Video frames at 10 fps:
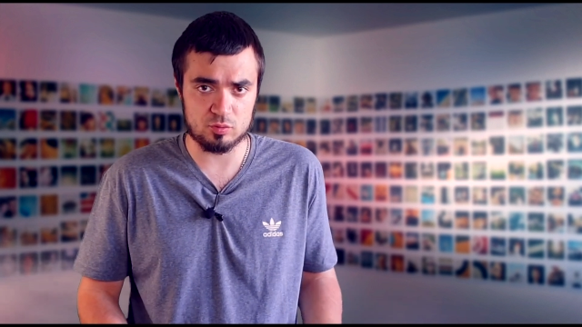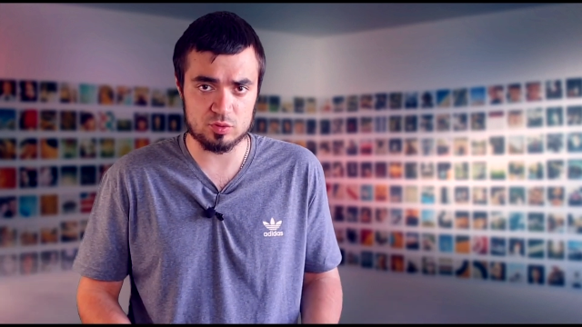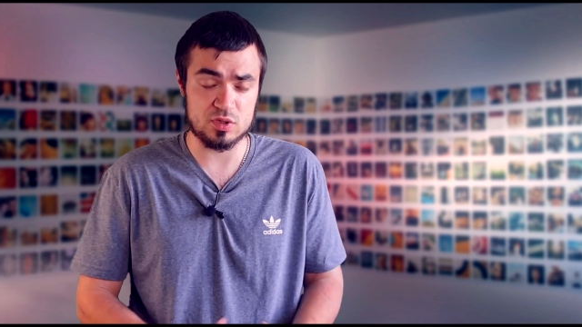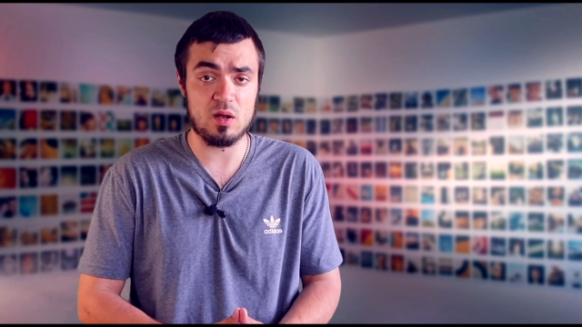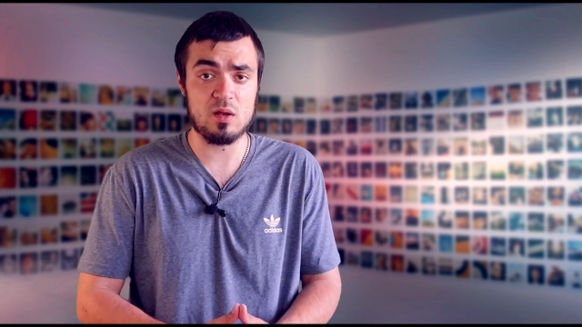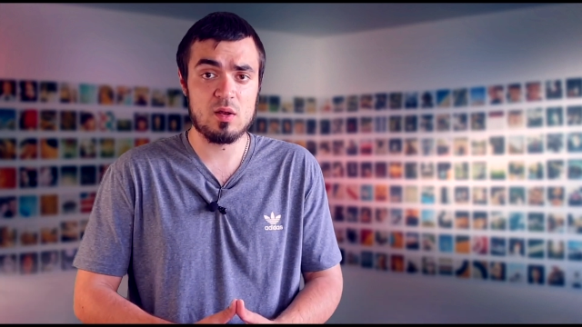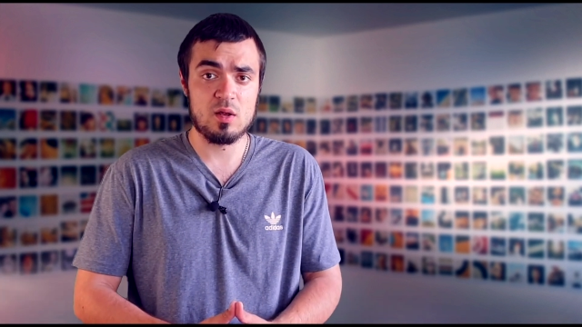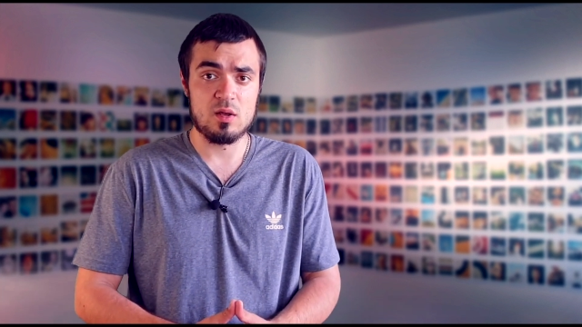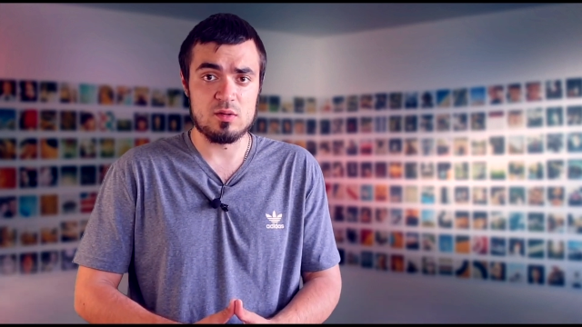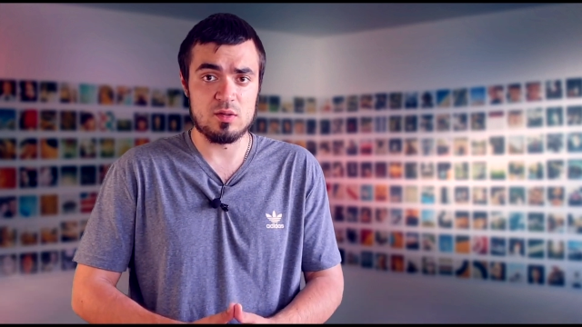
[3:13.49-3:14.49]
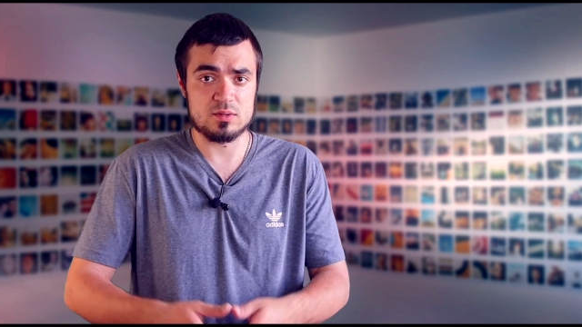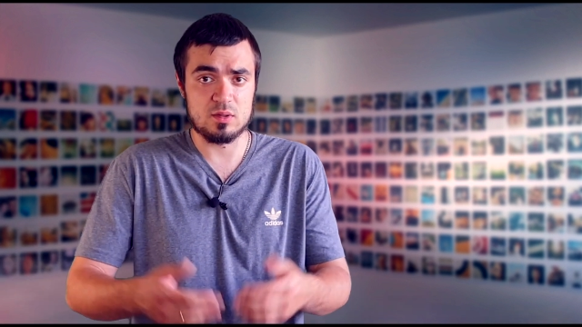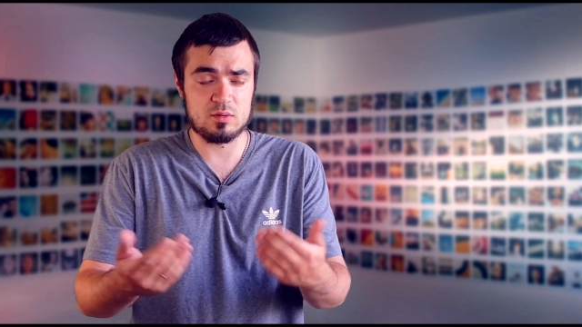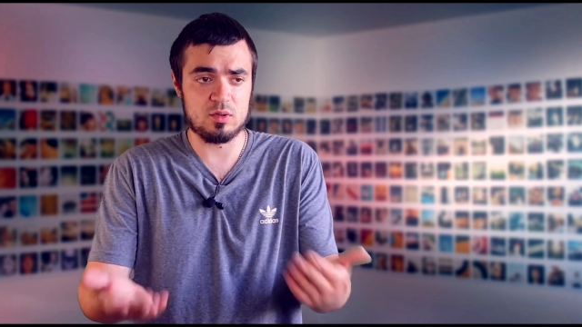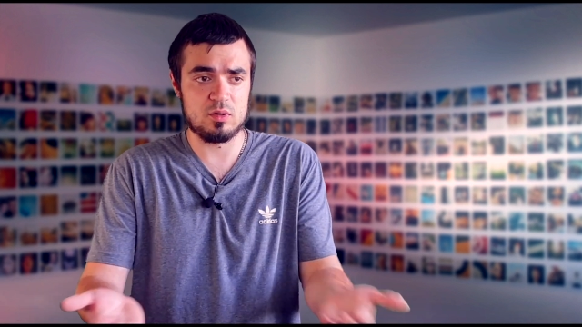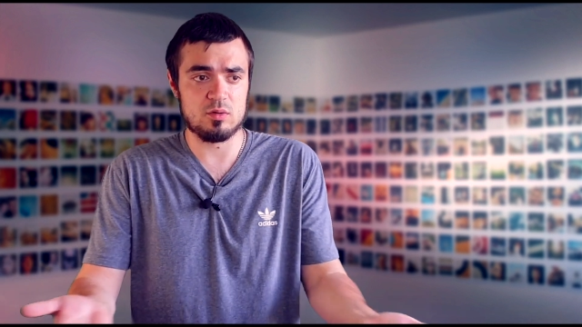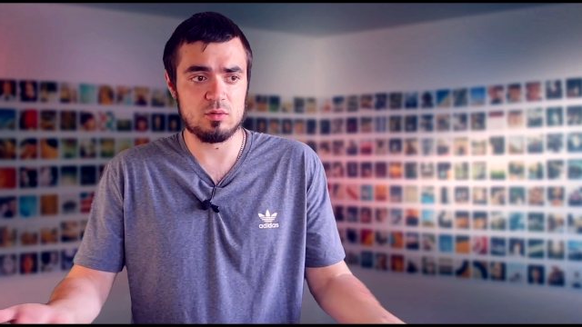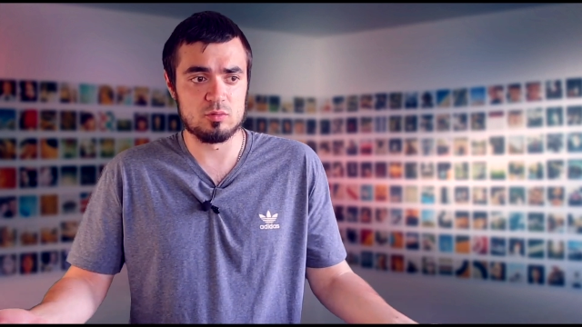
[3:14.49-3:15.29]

То есть, да, если ты,